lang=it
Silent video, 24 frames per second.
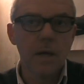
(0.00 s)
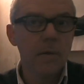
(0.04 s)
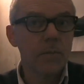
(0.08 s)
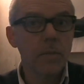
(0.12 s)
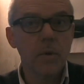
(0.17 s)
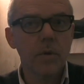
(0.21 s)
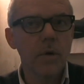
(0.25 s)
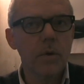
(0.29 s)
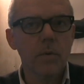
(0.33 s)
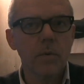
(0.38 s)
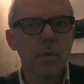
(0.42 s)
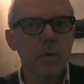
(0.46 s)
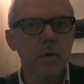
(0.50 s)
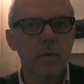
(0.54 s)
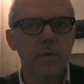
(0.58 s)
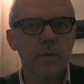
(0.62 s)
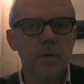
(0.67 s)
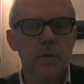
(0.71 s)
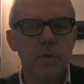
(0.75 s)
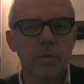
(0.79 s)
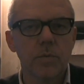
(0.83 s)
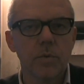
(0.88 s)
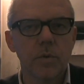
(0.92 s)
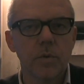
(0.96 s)
ma non è quello che
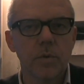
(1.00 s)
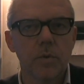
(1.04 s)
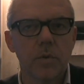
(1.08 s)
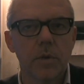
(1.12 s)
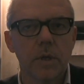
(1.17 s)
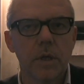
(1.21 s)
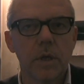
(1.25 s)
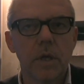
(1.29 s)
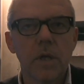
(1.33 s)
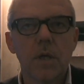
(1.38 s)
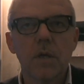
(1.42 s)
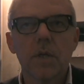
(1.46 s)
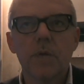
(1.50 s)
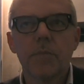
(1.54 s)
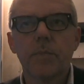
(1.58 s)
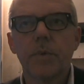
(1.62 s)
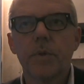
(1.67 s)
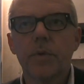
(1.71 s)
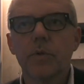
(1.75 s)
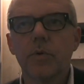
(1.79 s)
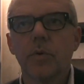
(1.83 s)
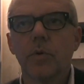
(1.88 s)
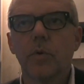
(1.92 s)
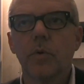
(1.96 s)
facciamo noi.
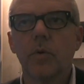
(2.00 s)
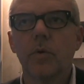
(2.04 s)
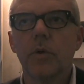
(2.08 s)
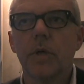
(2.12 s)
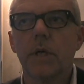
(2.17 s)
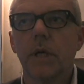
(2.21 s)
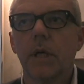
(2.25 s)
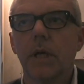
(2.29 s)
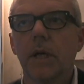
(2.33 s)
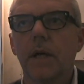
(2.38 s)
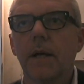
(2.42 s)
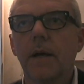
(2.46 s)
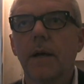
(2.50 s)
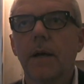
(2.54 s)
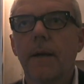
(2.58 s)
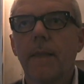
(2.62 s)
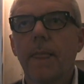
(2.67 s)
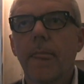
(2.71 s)
Spesso noi